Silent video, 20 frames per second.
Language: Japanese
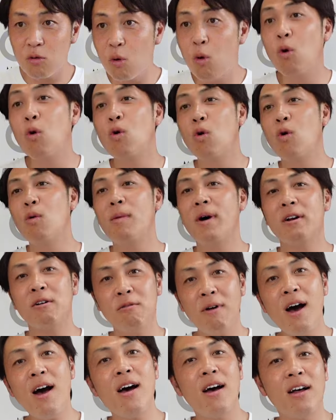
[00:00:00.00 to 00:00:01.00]
550
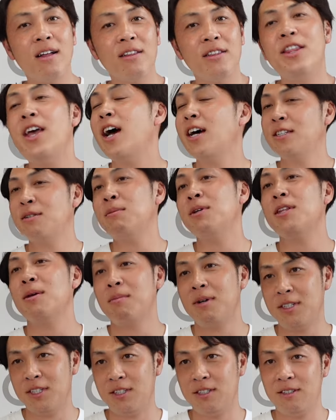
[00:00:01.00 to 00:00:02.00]
は出始めて
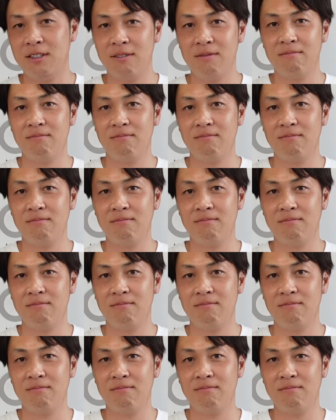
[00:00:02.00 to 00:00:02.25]
ます。